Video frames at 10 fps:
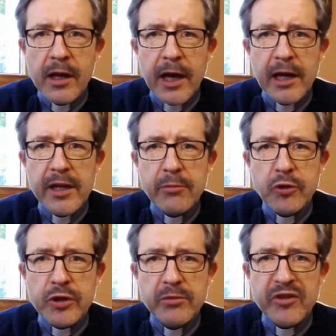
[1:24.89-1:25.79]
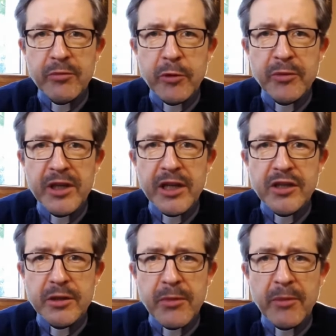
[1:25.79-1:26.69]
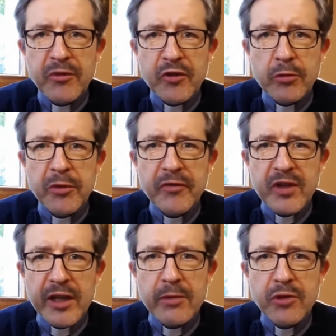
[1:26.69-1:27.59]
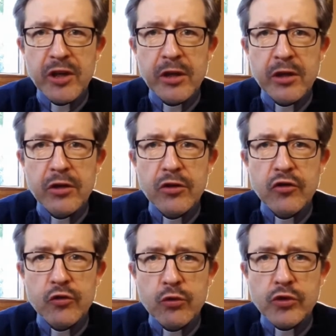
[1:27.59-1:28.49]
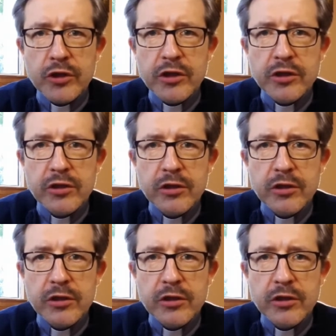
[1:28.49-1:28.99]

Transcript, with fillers: Ale nie możemy zapominać, że mamy sobie wzajemnie służyć,